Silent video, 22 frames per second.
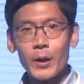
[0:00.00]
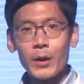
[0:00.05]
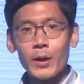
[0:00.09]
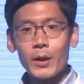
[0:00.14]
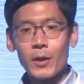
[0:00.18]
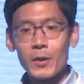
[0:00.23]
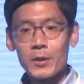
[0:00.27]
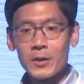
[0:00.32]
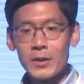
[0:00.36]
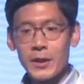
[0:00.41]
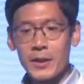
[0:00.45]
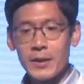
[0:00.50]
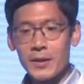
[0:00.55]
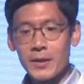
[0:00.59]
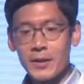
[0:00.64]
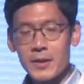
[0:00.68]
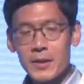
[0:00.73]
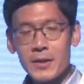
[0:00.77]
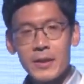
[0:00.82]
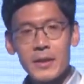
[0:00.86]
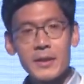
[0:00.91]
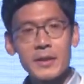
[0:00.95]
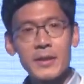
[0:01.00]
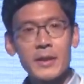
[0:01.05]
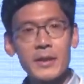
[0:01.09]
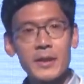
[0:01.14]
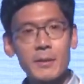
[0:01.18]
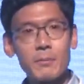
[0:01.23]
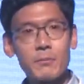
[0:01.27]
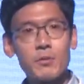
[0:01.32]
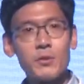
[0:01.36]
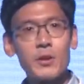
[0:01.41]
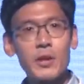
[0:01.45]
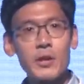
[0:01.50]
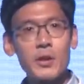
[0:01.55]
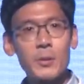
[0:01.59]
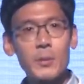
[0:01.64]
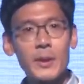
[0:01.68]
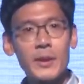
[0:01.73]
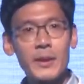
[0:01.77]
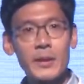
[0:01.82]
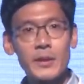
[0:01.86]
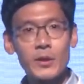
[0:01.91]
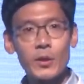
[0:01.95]
현재 있는 시장의
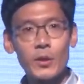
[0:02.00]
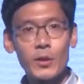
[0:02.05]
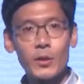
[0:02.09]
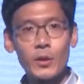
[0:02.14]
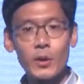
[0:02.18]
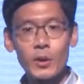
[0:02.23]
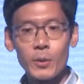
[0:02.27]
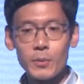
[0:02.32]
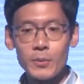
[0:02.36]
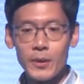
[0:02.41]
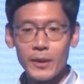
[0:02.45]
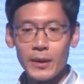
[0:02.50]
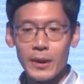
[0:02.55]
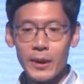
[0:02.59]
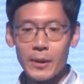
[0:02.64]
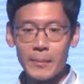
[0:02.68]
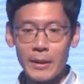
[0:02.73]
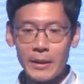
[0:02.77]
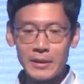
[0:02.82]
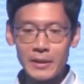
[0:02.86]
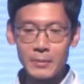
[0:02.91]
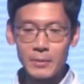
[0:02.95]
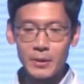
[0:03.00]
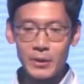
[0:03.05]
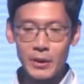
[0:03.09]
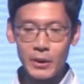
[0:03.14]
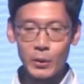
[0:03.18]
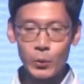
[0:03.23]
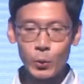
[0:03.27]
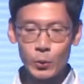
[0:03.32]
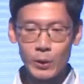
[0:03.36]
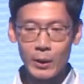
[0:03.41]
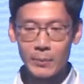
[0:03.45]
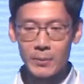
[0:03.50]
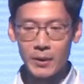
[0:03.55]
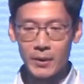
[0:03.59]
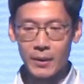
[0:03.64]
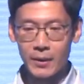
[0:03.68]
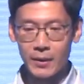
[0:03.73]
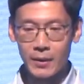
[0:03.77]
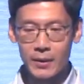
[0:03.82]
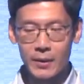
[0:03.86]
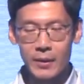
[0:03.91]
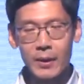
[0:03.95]
문제점에 대해서 여러분들에게 말씀을 드리고자
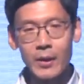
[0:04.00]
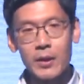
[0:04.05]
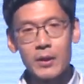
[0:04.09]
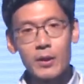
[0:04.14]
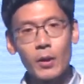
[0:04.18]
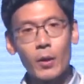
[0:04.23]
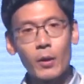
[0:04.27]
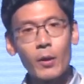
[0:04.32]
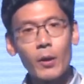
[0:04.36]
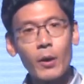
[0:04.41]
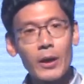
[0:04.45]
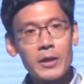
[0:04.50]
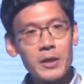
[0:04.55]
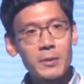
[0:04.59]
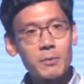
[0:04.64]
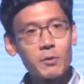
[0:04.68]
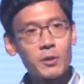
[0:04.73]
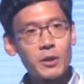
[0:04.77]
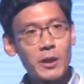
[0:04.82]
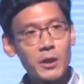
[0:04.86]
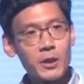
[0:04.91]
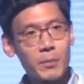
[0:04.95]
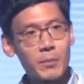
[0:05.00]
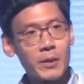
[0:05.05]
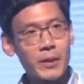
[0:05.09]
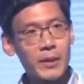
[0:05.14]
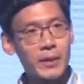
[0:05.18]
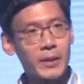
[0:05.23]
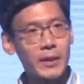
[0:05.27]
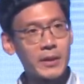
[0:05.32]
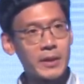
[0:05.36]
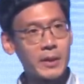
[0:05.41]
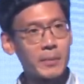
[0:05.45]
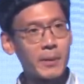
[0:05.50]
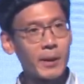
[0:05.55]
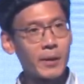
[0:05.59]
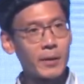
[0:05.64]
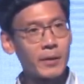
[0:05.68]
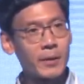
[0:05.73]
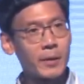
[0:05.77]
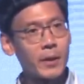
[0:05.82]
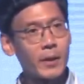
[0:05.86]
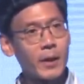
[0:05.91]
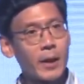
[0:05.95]
합니다. 여러 가지 문제점들이
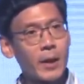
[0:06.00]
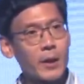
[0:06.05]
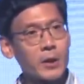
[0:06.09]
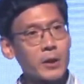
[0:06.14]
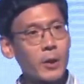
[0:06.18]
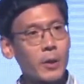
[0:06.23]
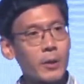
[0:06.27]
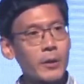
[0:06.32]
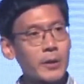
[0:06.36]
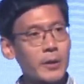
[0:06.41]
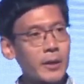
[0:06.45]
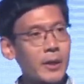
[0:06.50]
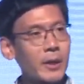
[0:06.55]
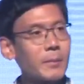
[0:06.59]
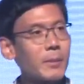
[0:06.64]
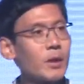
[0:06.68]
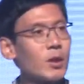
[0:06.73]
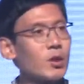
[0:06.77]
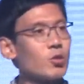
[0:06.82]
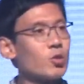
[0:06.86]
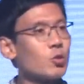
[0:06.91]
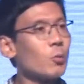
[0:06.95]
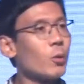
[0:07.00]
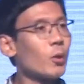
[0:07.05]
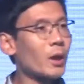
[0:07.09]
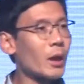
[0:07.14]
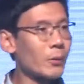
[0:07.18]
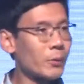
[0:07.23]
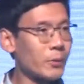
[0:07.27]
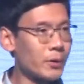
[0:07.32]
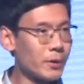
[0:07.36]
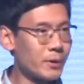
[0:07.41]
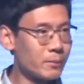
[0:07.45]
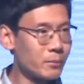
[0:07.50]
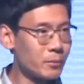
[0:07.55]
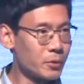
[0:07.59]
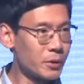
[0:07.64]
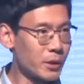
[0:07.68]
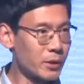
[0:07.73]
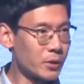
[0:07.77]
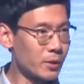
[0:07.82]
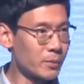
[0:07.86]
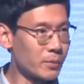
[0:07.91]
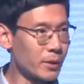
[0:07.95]
있겠지만 저희 팀이 주목하고 있는
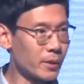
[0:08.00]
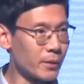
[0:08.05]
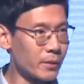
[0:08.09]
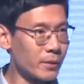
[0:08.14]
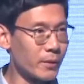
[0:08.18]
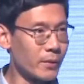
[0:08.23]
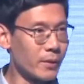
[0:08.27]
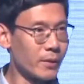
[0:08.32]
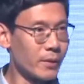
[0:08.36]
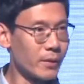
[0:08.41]
문제점은